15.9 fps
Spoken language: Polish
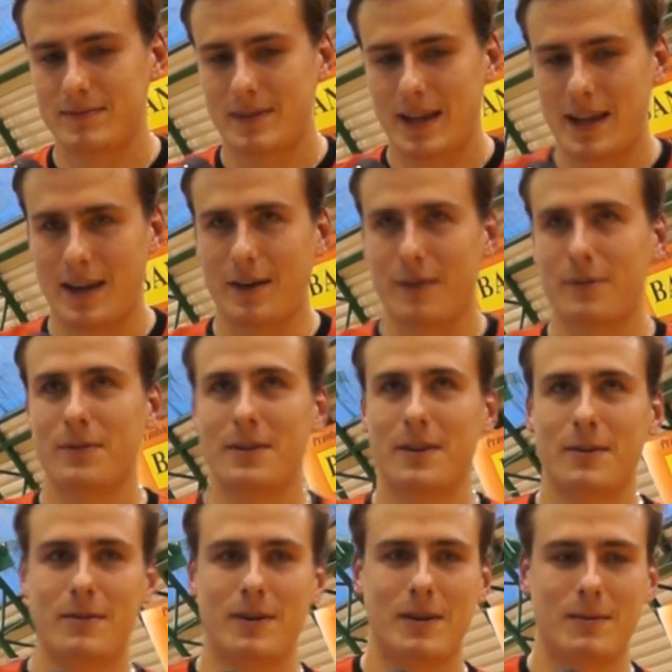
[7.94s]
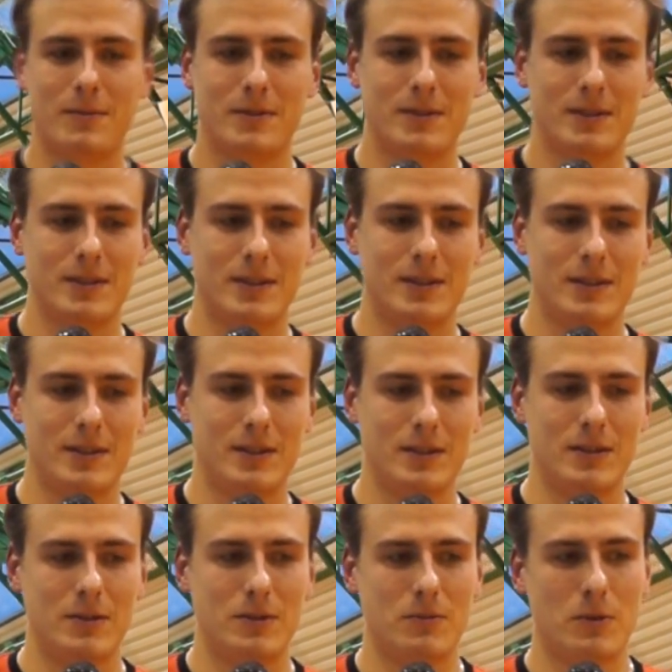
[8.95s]
Tak, wygrywamy
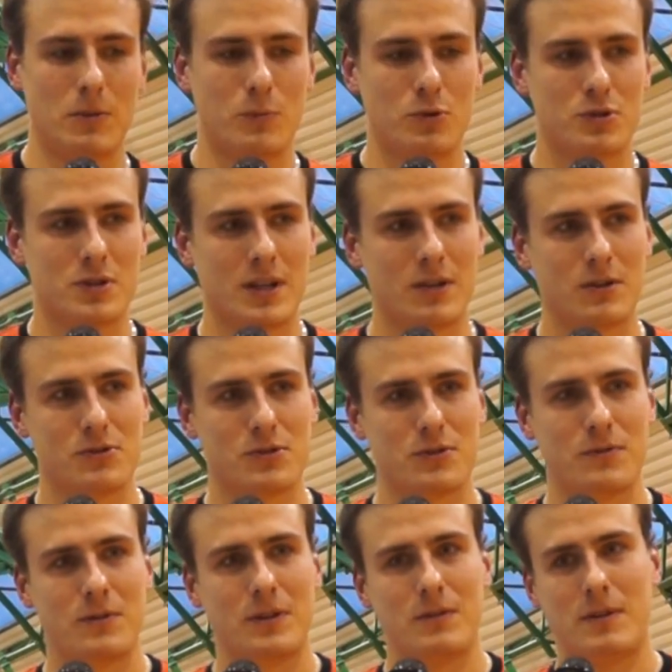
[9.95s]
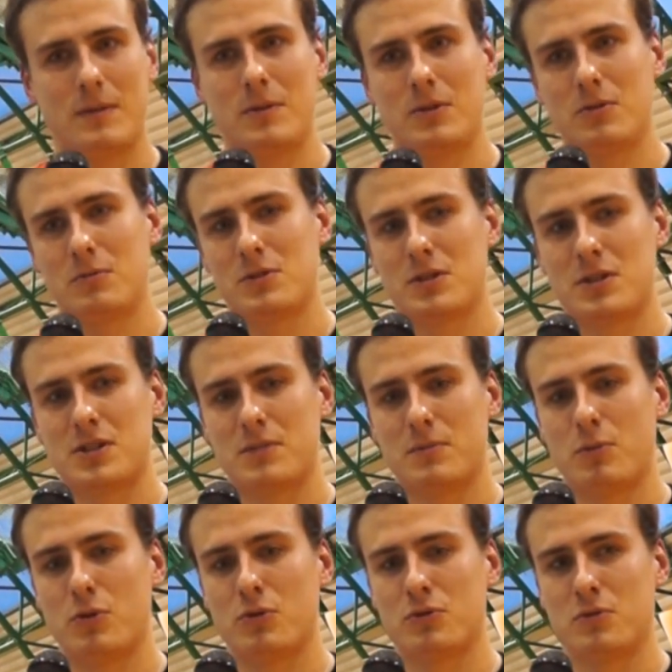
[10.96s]
i oprócz tego, że wygrywamy, to myślę, że
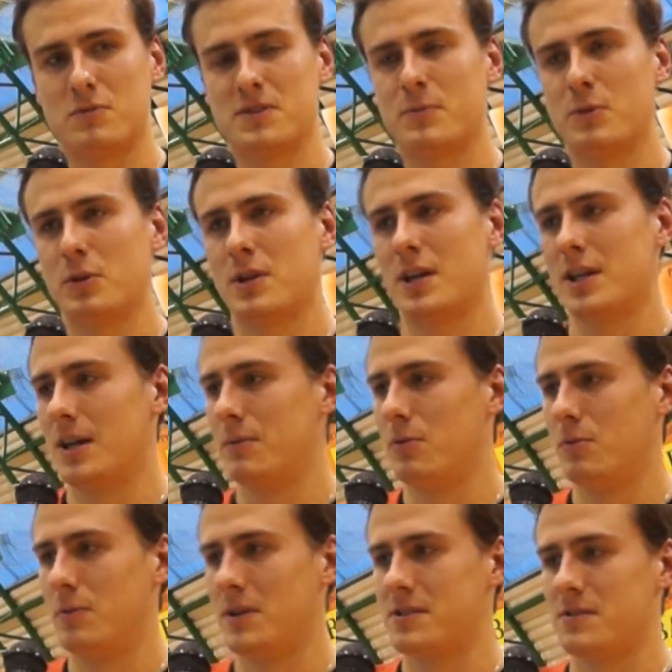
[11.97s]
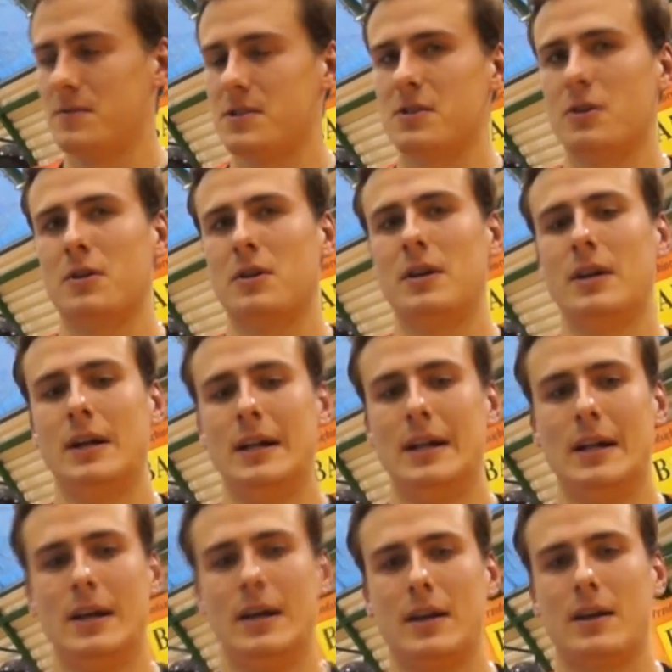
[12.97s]
poziom spotkania był bardzo wysoki.
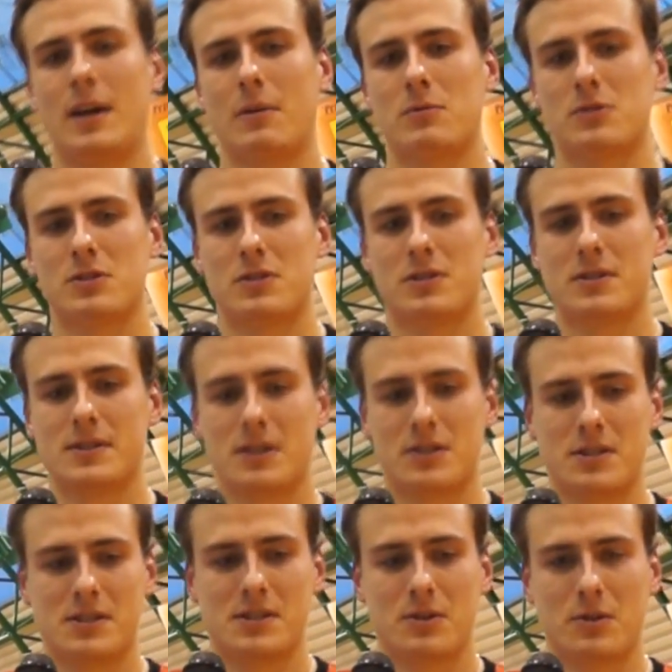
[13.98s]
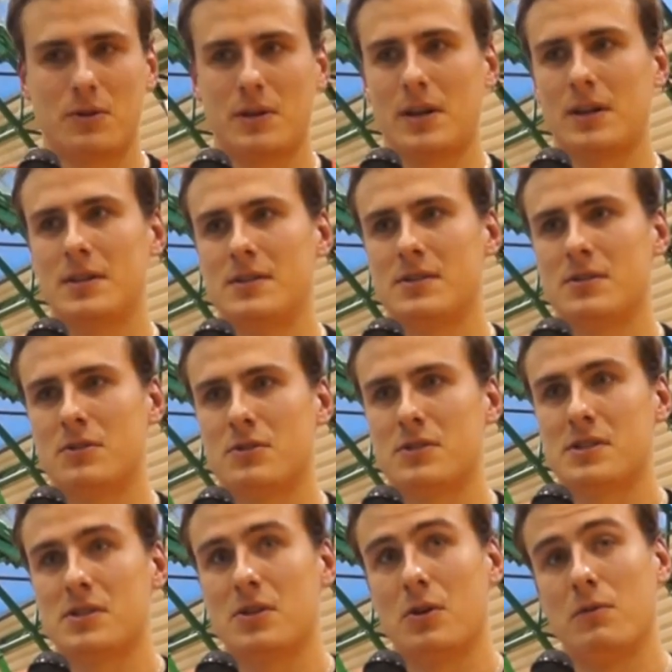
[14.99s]
Jak myślę, że z naszej strony, jak i z strony
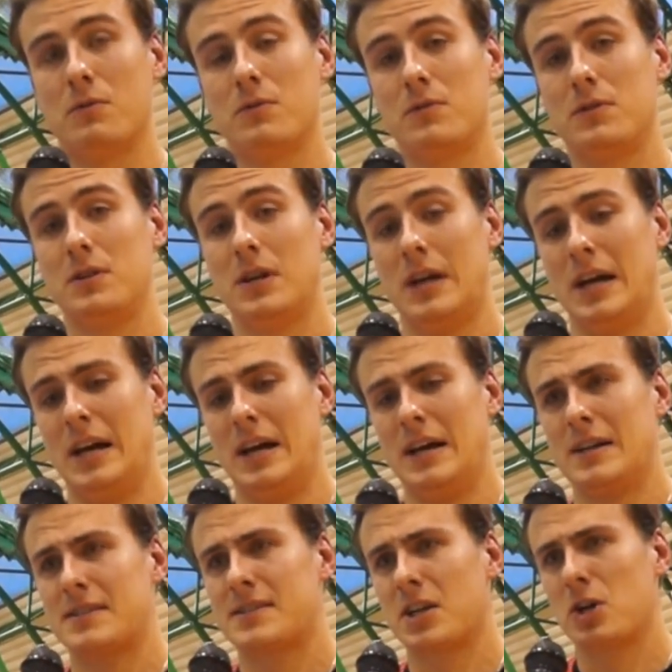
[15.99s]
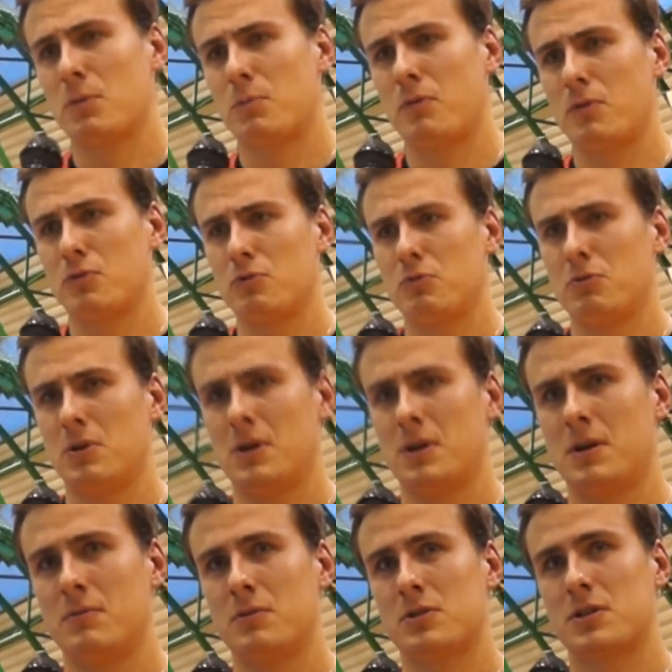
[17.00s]
Częstochowy i z tego powodu
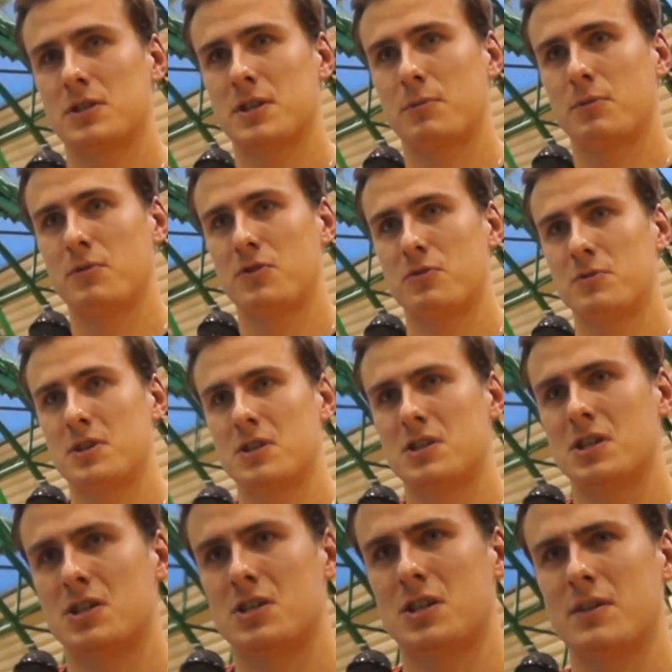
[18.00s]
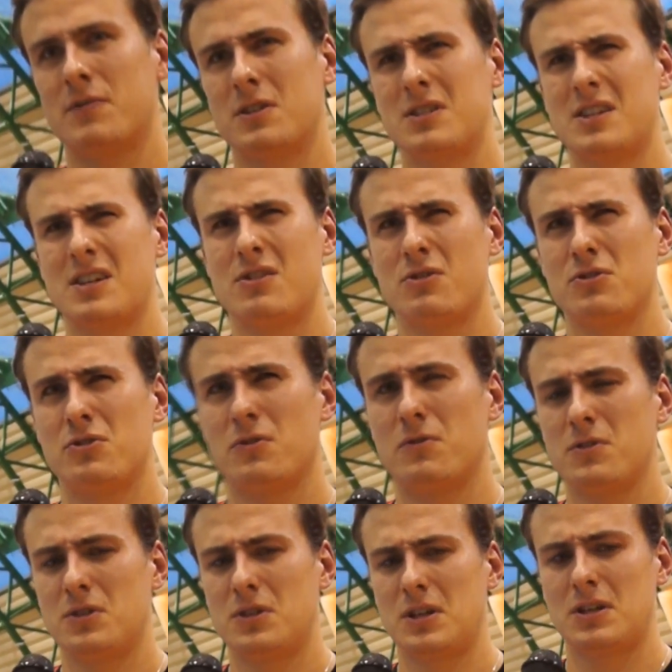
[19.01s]
myślę, że powinniśmy się cieszyć. Nawet nie chodzi o
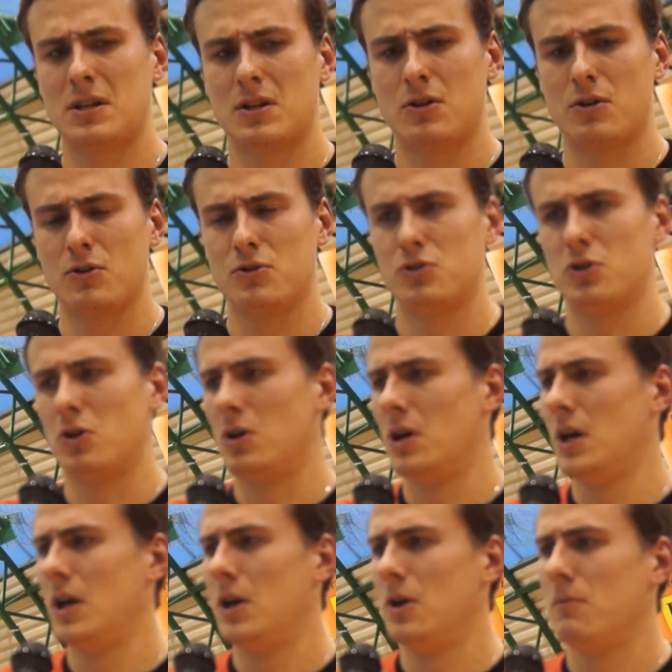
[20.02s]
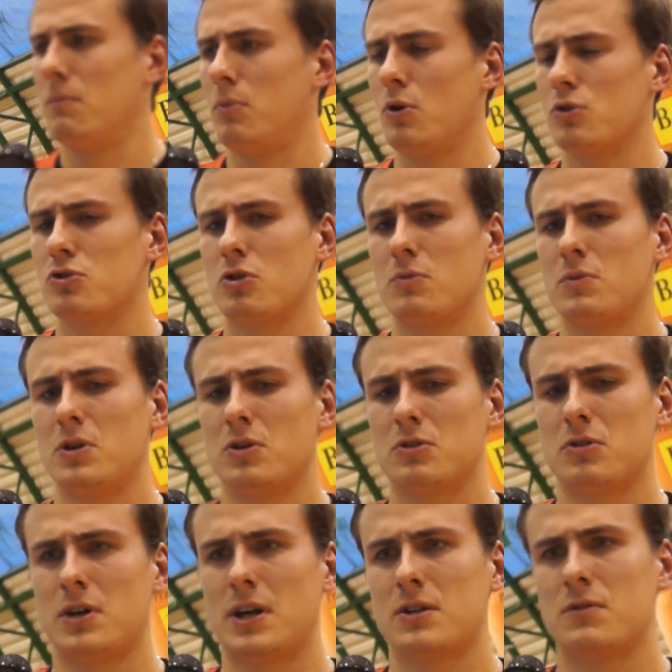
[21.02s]
wynik, tylko chodzi o poziom i o
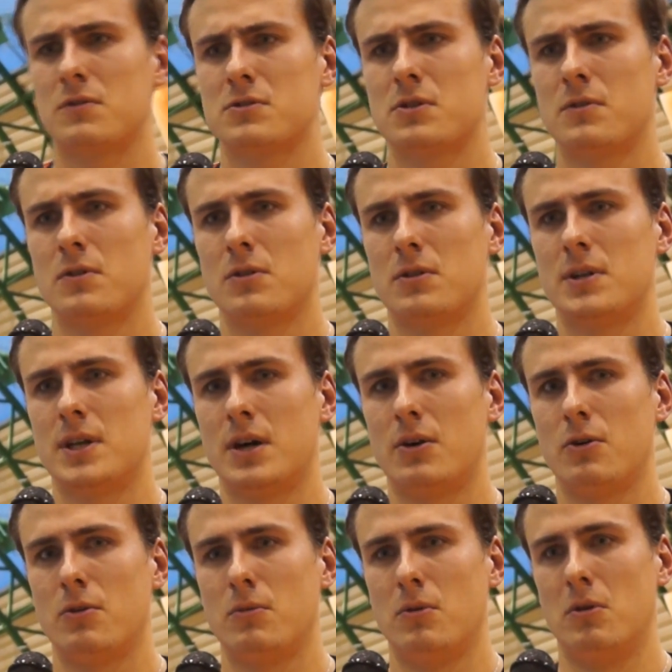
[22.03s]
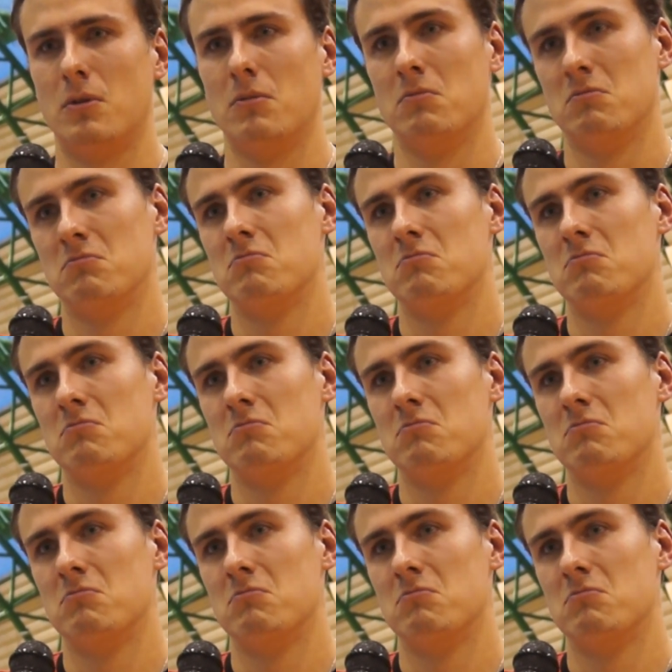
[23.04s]
to, jak to wszystko wyglądało, bo